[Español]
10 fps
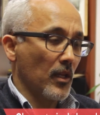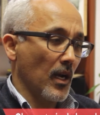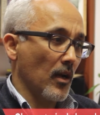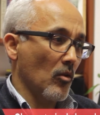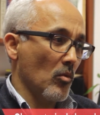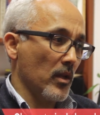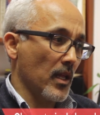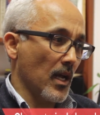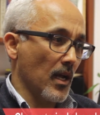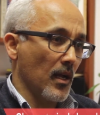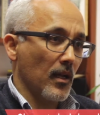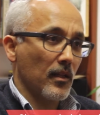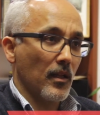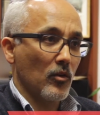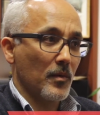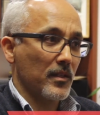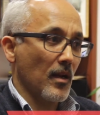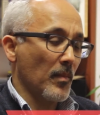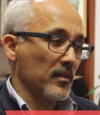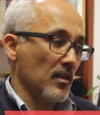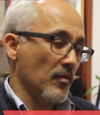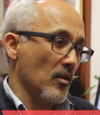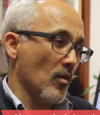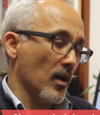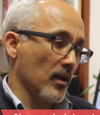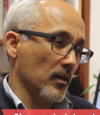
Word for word: de la comunidad de la Universidad del Pacífico,